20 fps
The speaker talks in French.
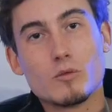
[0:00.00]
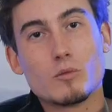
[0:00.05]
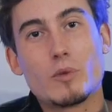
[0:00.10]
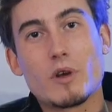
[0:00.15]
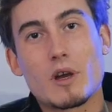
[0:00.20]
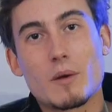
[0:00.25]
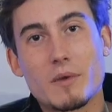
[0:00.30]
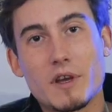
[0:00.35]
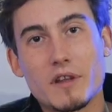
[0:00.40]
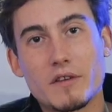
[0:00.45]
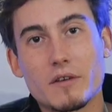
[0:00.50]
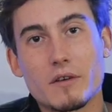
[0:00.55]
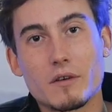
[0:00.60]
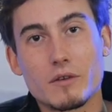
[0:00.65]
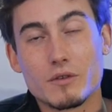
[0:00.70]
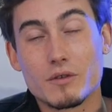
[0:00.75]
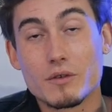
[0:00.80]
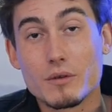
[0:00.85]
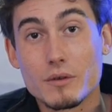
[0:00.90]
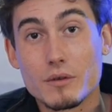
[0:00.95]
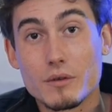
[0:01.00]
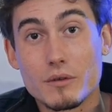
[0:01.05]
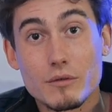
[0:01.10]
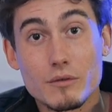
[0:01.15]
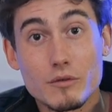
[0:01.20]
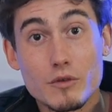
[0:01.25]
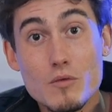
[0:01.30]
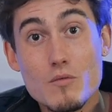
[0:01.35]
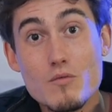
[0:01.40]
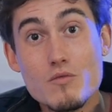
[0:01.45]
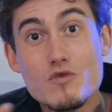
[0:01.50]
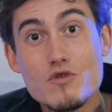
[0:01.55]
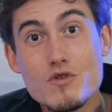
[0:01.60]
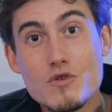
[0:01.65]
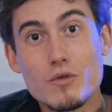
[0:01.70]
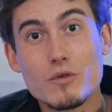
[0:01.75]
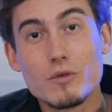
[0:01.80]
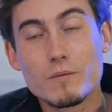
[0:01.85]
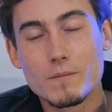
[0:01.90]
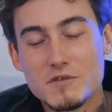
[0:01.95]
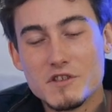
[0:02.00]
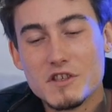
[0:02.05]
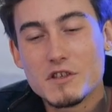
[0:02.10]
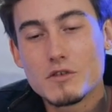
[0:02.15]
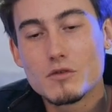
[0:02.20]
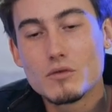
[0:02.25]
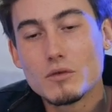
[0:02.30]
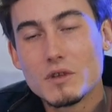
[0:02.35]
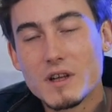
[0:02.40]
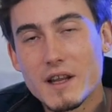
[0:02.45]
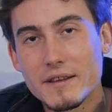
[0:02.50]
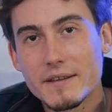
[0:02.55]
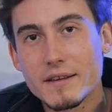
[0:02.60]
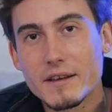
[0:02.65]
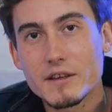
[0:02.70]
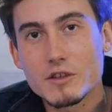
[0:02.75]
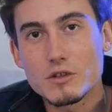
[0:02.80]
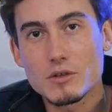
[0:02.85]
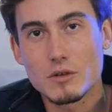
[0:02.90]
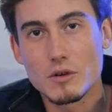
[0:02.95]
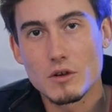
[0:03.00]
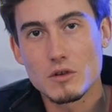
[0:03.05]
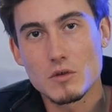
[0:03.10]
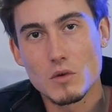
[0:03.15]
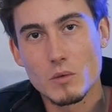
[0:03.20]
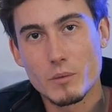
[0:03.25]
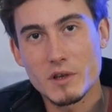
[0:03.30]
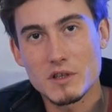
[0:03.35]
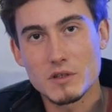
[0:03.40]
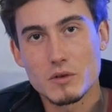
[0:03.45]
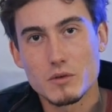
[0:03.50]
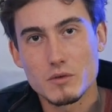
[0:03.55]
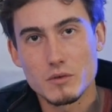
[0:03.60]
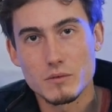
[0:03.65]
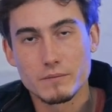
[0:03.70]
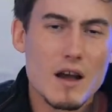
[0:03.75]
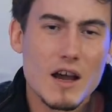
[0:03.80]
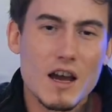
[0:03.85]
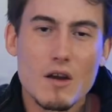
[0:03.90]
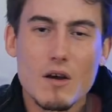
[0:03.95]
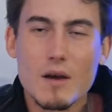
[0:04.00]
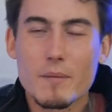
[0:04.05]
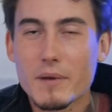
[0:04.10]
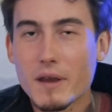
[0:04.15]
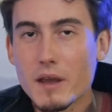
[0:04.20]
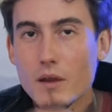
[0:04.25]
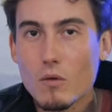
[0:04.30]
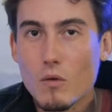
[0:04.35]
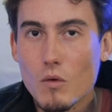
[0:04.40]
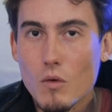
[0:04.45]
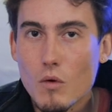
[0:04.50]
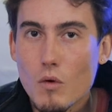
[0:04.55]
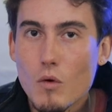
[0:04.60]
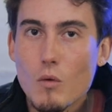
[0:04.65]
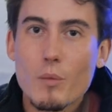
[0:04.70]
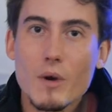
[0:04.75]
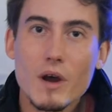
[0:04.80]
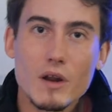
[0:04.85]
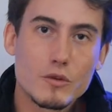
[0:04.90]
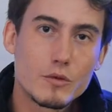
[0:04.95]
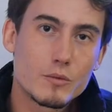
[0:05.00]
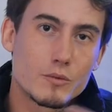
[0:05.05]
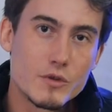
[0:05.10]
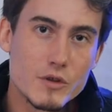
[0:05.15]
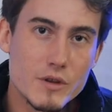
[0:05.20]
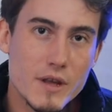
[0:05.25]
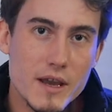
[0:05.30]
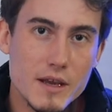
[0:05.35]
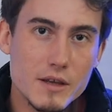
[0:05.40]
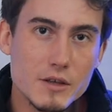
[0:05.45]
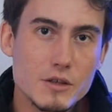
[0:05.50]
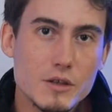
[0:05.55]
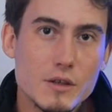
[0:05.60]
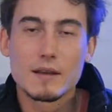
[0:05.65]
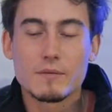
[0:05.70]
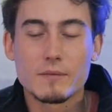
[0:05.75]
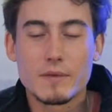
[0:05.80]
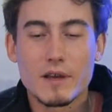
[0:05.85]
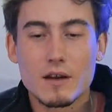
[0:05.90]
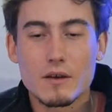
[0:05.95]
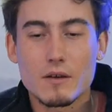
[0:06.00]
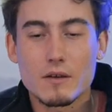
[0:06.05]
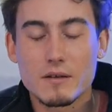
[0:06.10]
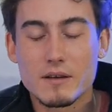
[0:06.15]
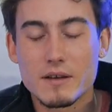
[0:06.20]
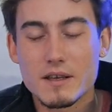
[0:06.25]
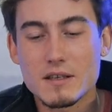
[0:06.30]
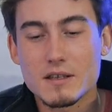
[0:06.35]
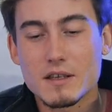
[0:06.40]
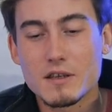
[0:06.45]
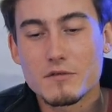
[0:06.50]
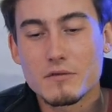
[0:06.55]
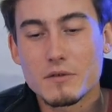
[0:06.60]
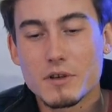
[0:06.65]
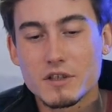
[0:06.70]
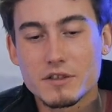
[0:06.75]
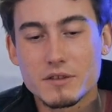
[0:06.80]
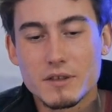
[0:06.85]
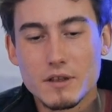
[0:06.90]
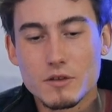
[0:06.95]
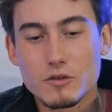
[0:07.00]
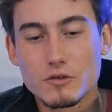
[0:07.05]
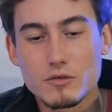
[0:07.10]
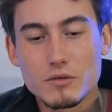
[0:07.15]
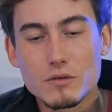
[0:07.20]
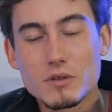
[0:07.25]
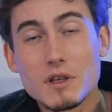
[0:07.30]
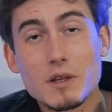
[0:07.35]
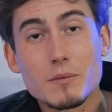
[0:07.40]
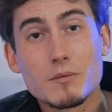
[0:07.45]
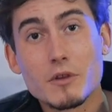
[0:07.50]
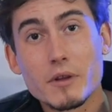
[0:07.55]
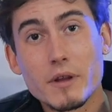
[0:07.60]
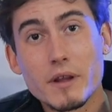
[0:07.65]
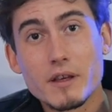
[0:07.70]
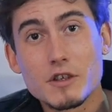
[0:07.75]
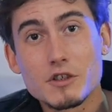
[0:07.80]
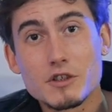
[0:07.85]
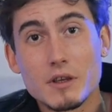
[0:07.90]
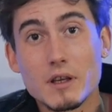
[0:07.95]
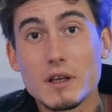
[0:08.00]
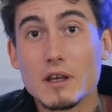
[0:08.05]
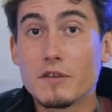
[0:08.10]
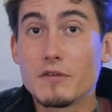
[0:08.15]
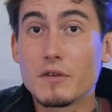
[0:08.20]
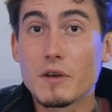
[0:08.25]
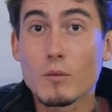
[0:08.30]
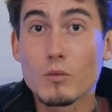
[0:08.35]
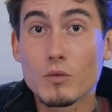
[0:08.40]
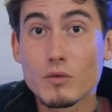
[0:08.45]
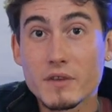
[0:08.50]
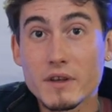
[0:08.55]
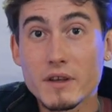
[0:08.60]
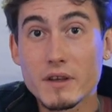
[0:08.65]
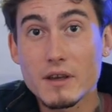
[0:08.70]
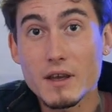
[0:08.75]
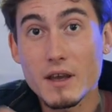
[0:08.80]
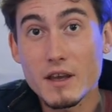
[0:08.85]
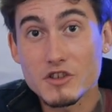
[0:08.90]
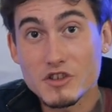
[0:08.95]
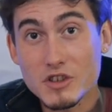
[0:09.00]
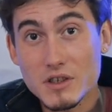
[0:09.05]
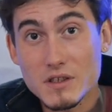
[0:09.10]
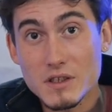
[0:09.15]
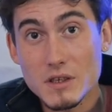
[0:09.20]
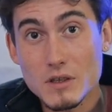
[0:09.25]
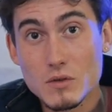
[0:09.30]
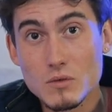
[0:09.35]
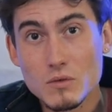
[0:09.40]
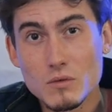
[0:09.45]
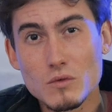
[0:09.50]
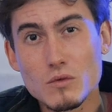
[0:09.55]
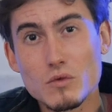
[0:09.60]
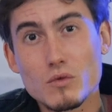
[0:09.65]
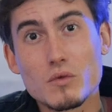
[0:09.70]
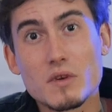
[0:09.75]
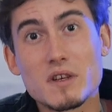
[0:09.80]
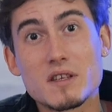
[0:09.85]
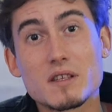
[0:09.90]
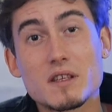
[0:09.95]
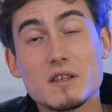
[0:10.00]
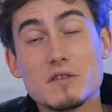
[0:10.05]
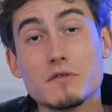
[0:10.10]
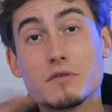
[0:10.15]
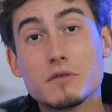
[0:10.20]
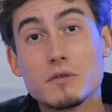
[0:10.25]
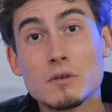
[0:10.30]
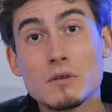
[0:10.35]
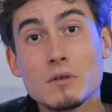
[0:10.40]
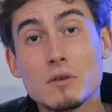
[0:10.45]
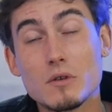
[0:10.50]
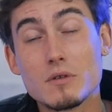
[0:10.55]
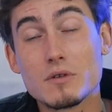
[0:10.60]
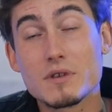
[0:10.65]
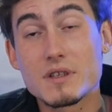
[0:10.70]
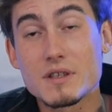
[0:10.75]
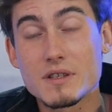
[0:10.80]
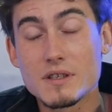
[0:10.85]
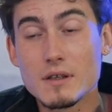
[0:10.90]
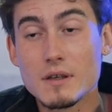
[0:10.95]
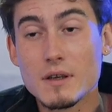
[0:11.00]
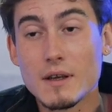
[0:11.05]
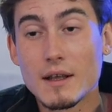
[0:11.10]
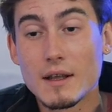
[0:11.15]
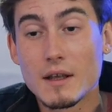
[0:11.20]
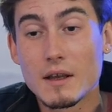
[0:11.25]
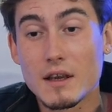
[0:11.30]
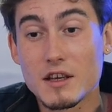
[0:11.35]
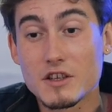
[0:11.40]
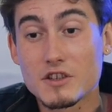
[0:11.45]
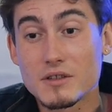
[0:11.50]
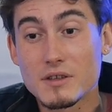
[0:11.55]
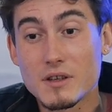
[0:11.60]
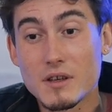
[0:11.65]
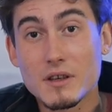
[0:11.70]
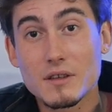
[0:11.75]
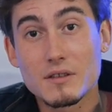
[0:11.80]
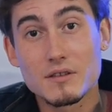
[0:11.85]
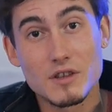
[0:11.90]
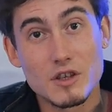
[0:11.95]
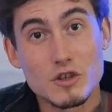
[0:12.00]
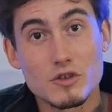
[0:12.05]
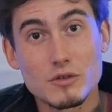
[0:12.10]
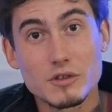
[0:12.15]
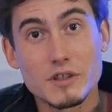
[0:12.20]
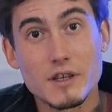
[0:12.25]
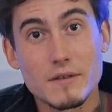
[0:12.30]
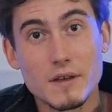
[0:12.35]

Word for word: vont permettre de, de mieux dissoudre la neige lorsqu'on passe dessus. Alors après on parle de pneus neige, mais alors est-ce qu'il faut acheter juste les pneus neige et les faire monter à chaque saison ou est-ce qu'il faut aussi acheter des jantes